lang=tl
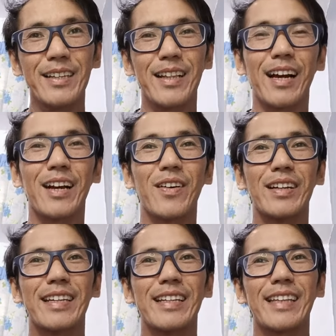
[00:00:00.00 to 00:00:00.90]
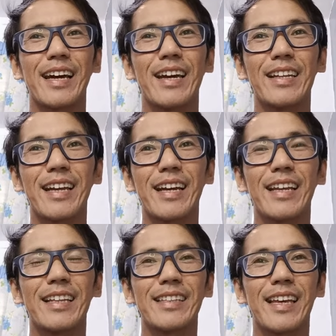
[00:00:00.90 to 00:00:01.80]
nakagawa na rin tayo
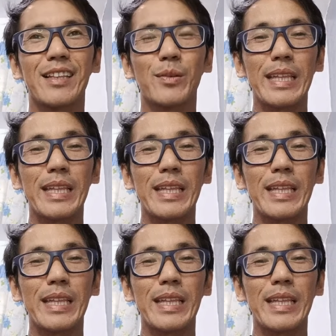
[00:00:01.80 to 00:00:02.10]
niyan, and then